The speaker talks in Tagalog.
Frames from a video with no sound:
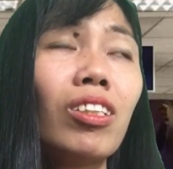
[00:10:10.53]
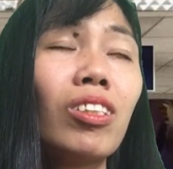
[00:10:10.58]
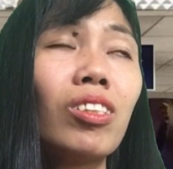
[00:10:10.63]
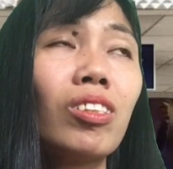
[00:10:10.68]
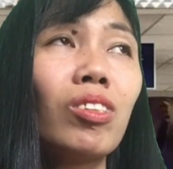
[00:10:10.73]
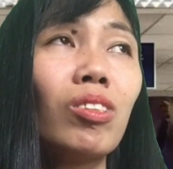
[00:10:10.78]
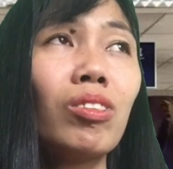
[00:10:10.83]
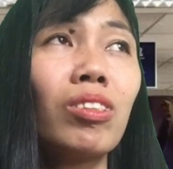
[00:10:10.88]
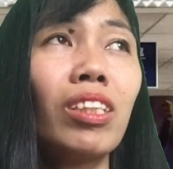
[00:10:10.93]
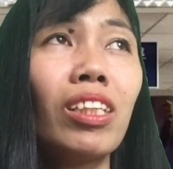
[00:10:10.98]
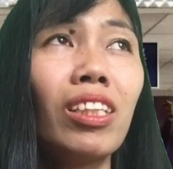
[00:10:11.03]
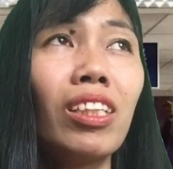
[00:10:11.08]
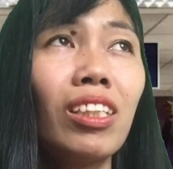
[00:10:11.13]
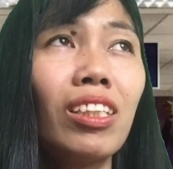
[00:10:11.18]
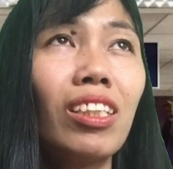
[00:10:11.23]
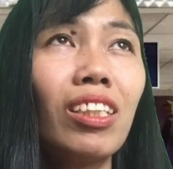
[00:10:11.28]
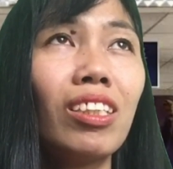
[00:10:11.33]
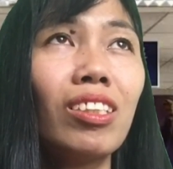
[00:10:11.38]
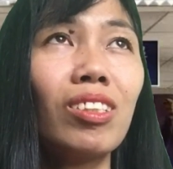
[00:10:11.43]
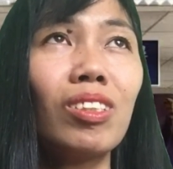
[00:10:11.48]
so sana
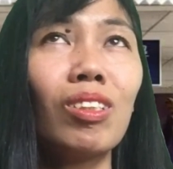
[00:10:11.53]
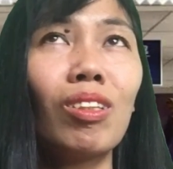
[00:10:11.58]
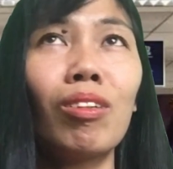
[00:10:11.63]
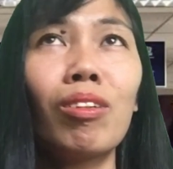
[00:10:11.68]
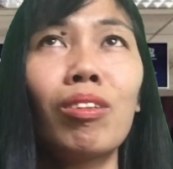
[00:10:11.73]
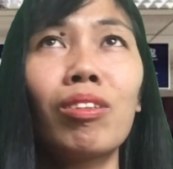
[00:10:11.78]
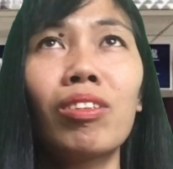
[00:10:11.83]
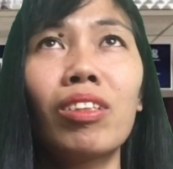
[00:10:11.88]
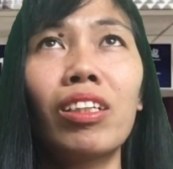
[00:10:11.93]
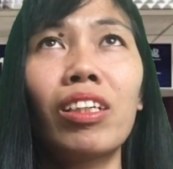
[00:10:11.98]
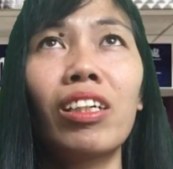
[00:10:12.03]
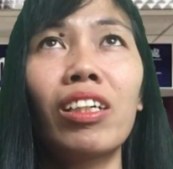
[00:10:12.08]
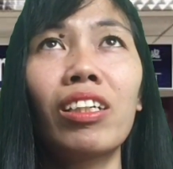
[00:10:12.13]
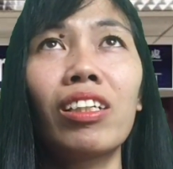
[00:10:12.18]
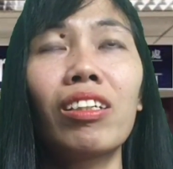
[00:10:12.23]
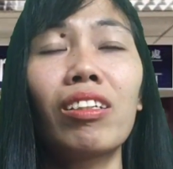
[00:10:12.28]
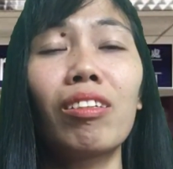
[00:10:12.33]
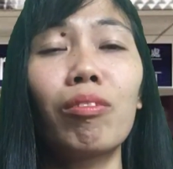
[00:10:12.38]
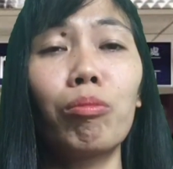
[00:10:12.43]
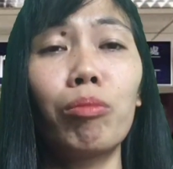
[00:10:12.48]
guys, no,
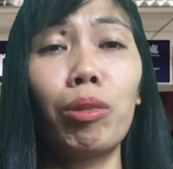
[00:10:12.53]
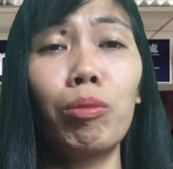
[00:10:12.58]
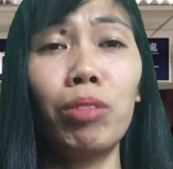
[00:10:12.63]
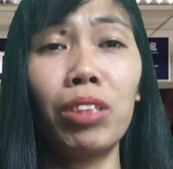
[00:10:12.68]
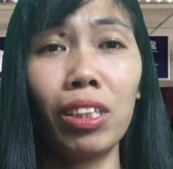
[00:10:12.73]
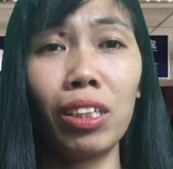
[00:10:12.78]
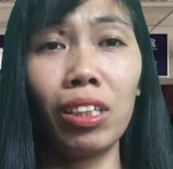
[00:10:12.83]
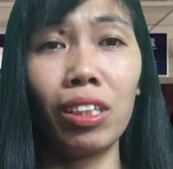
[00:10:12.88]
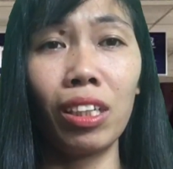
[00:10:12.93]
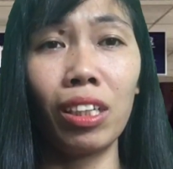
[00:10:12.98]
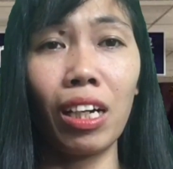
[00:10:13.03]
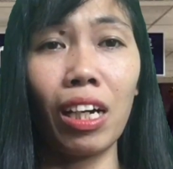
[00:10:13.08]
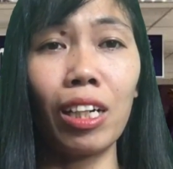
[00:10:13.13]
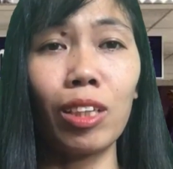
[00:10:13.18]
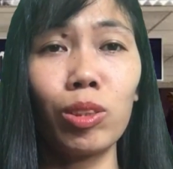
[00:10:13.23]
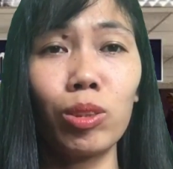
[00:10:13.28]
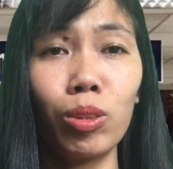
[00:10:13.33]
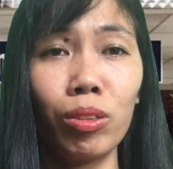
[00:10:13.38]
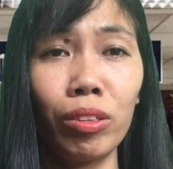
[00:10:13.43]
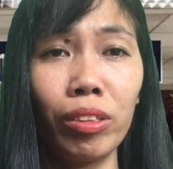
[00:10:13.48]
uh, mabigyan ng
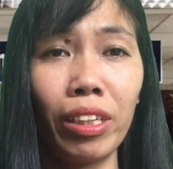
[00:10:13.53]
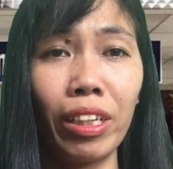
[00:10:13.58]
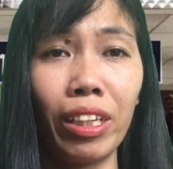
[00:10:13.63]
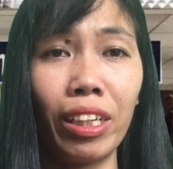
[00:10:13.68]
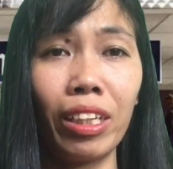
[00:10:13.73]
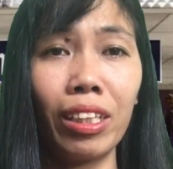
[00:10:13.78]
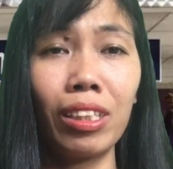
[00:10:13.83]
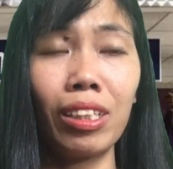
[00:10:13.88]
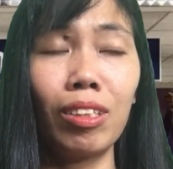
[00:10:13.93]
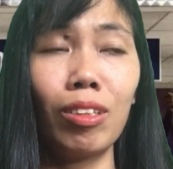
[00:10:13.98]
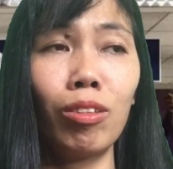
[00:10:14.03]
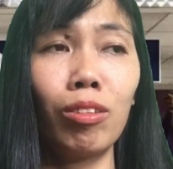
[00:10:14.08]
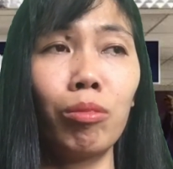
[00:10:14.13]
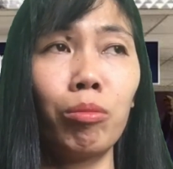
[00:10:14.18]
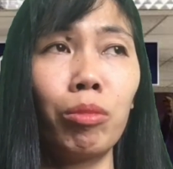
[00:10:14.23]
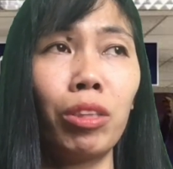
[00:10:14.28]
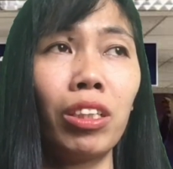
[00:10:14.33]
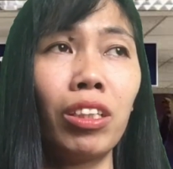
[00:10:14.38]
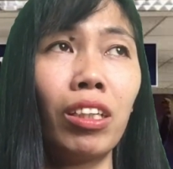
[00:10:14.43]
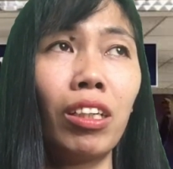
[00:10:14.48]
action lahat
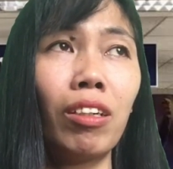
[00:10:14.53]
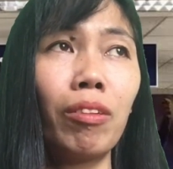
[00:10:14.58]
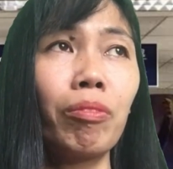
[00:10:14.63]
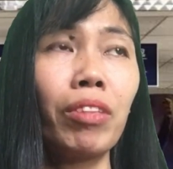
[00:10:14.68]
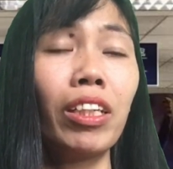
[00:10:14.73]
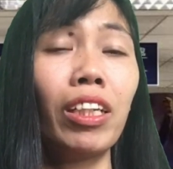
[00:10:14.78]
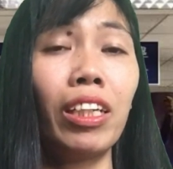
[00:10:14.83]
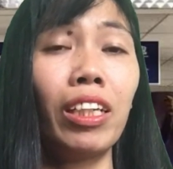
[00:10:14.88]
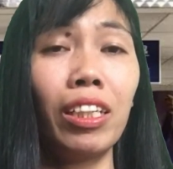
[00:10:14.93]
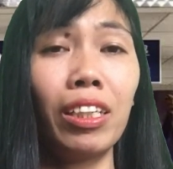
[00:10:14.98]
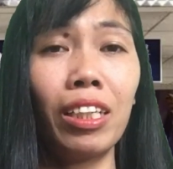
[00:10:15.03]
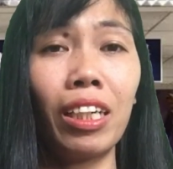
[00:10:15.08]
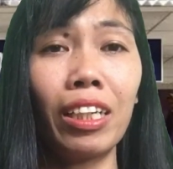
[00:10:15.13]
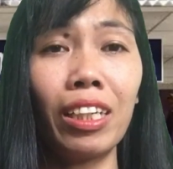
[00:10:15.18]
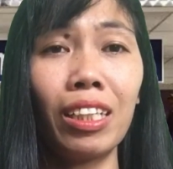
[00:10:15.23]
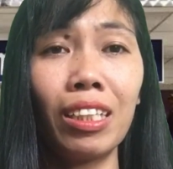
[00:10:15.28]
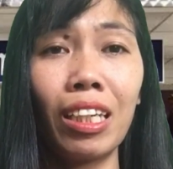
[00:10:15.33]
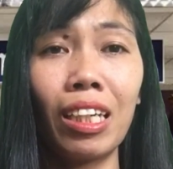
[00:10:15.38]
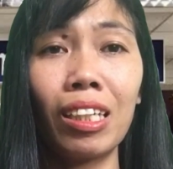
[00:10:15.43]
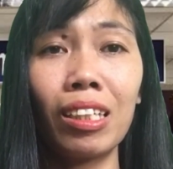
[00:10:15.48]
yung mga
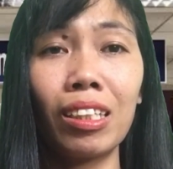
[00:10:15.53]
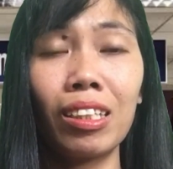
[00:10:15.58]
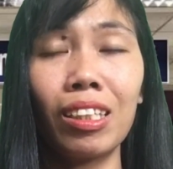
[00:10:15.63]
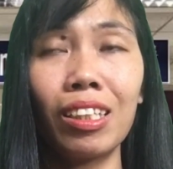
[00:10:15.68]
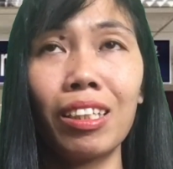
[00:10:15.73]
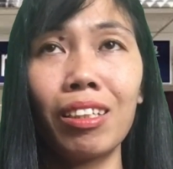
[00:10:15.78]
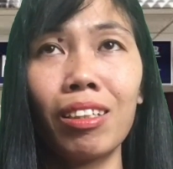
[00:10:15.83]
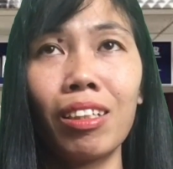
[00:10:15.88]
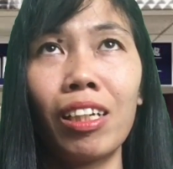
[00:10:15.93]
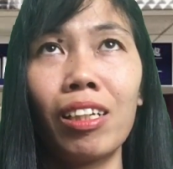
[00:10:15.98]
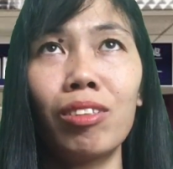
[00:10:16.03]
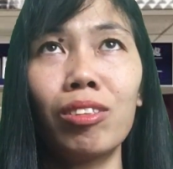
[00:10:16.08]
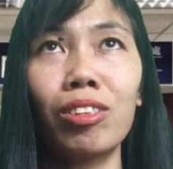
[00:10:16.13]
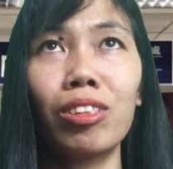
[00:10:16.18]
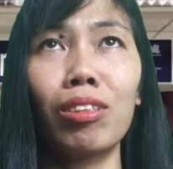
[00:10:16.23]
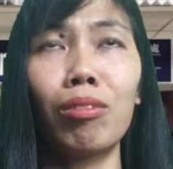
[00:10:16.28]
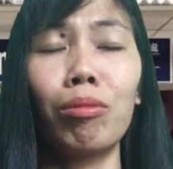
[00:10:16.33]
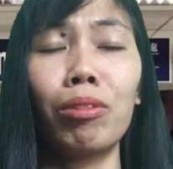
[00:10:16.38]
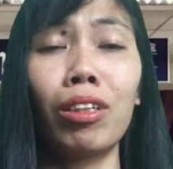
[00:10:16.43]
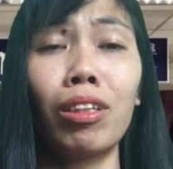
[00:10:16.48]
hinaing natin, lalo
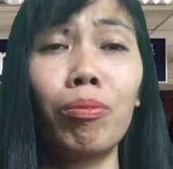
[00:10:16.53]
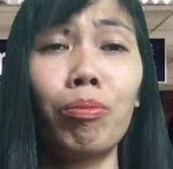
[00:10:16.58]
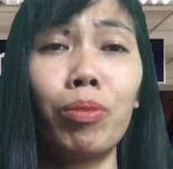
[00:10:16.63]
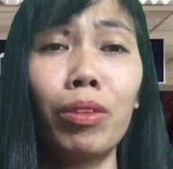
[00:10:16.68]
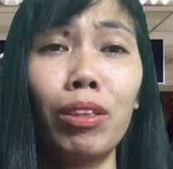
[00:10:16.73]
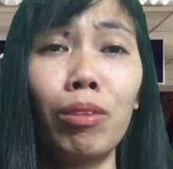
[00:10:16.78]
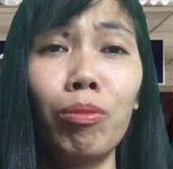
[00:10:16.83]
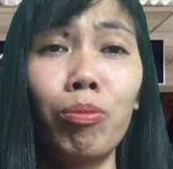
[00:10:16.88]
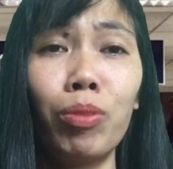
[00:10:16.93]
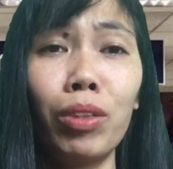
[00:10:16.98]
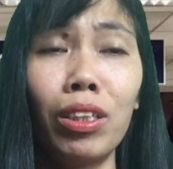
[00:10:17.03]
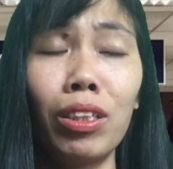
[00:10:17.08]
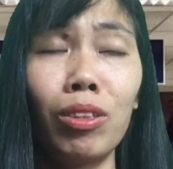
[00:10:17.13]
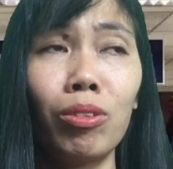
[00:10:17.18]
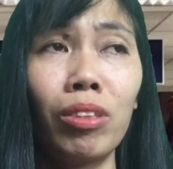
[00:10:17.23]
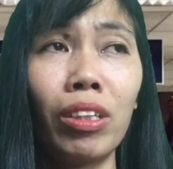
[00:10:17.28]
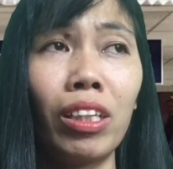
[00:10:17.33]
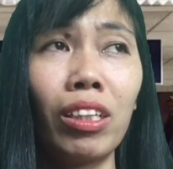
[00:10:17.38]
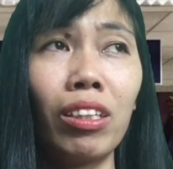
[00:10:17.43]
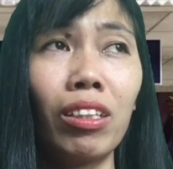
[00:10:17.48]
sa mga
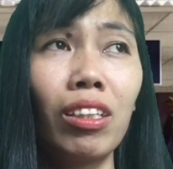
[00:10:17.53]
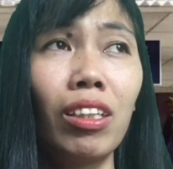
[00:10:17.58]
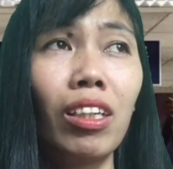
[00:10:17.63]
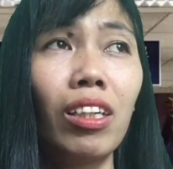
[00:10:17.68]
Pilipino na